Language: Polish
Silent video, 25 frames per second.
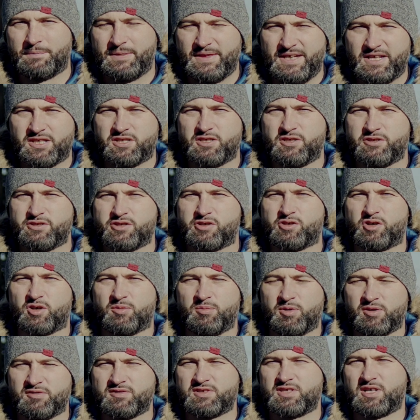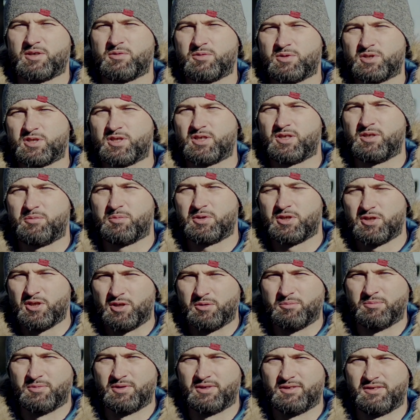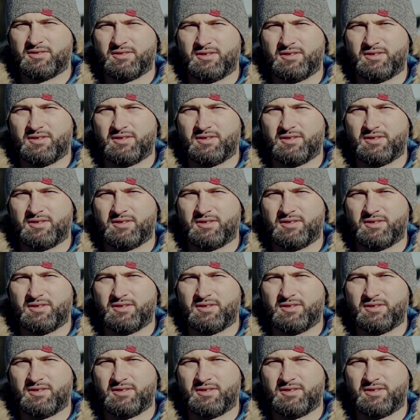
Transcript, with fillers: Jeśli z grobowca uczynimy dom,